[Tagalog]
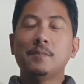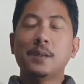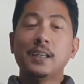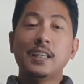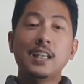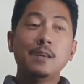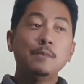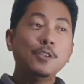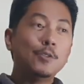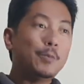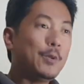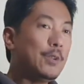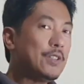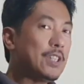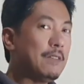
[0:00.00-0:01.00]
pag ginamit niyo
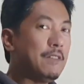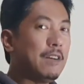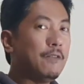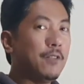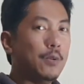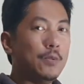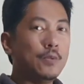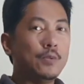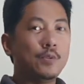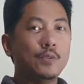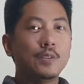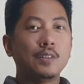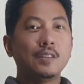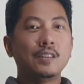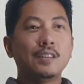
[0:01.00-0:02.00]
po yung sa ibang phone,
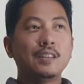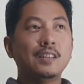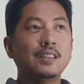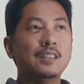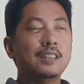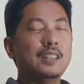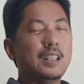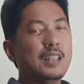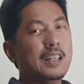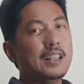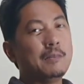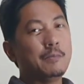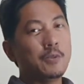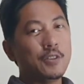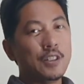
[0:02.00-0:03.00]

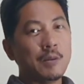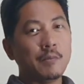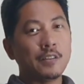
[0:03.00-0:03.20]
gagana po siya,